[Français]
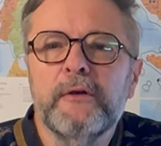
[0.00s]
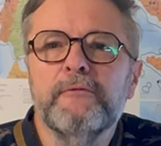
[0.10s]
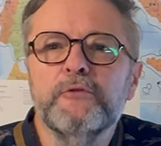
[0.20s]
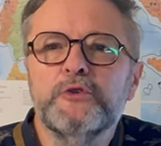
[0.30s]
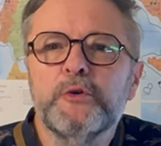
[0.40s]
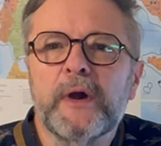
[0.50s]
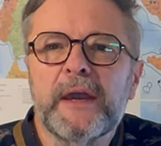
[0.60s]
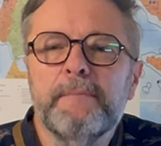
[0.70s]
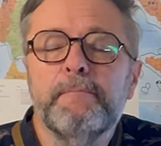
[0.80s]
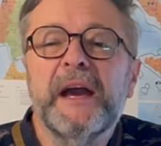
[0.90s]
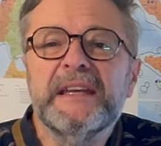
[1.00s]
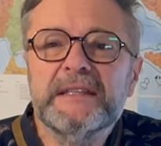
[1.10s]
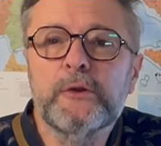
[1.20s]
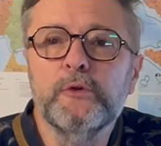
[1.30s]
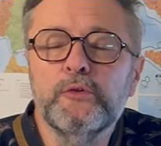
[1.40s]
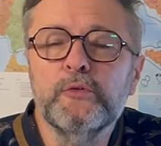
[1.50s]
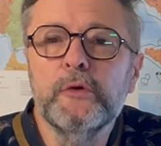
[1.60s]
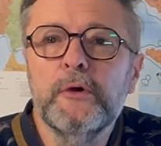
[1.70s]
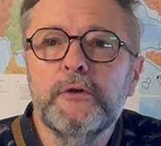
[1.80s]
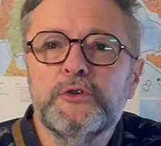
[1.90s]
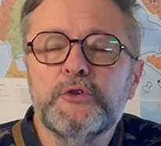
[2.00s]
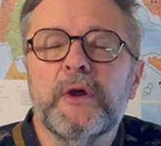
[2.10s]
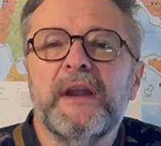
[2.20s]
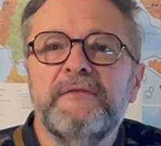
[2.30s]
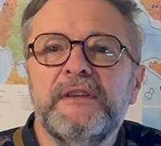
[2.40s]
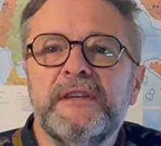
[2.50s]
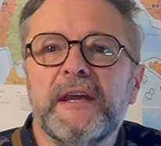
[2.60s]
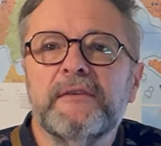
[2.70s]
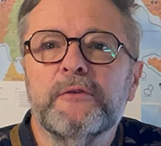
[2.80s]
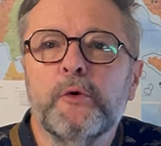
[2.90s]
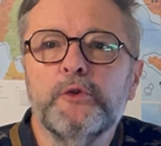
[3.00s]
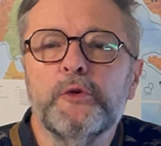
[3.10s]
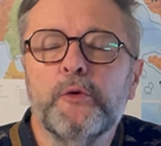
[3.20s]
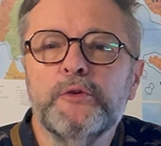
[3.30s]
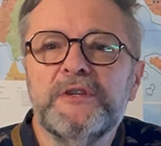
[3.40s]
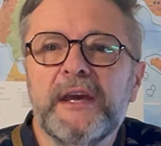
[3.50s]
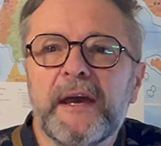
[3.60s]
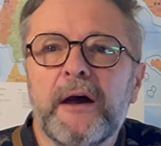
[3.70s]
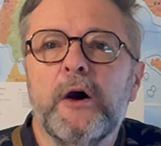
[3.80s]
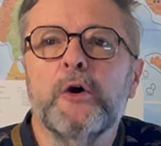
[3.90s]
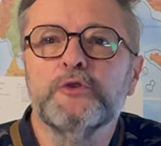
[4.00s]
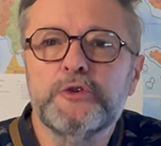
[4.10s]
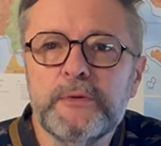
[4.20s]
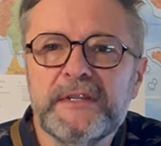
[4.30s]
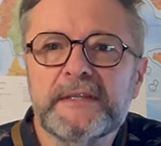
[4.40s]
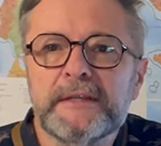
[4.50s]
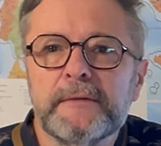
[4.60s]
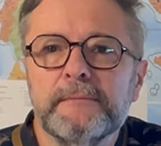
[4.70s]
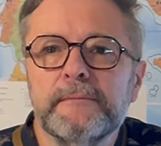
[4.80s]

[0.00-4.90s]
vous saurez presque tout sur la vignette autoroutière en Suisse.